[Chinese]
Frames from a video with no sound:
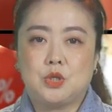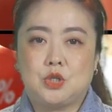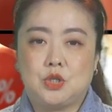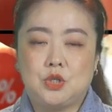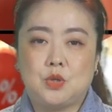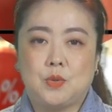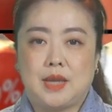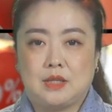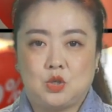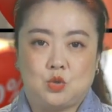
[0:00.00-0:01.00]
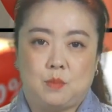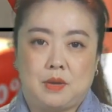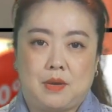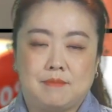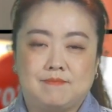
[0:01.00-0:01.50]
十九点九九
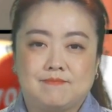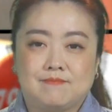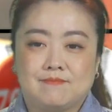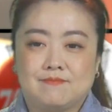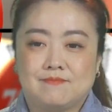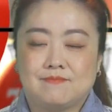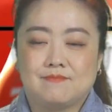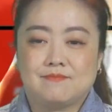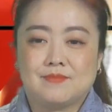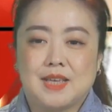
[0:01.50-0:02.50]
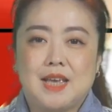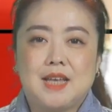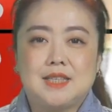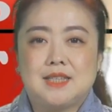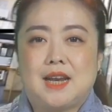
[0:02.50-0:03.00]
美元。接